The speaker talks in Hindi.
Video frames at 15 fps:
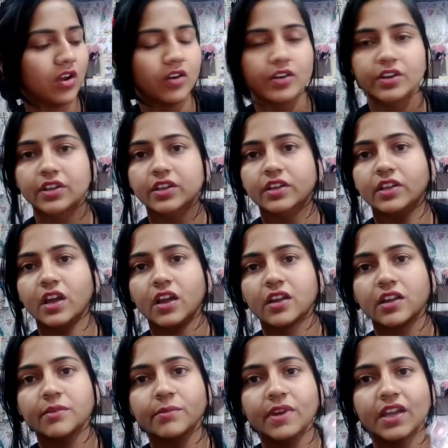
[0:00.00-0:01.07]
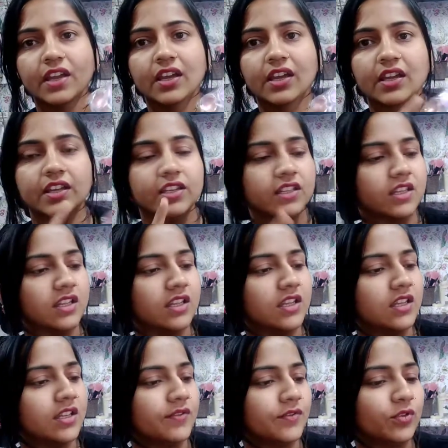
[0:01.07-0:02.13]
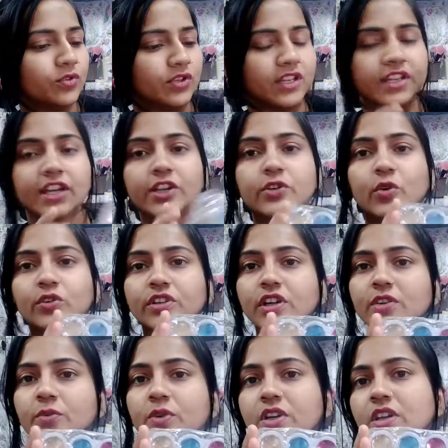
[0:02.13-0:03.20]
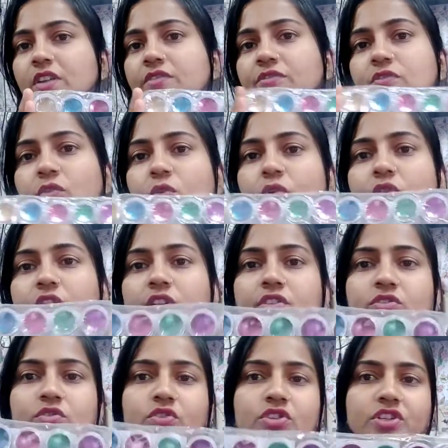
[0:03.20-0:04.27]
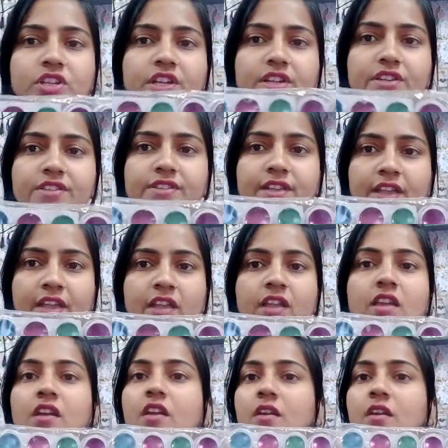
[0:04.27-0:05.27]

और अगर मैं इनके रिव्यू देने कि टोटल ट्वेंटी फोर जो शेड्स हैं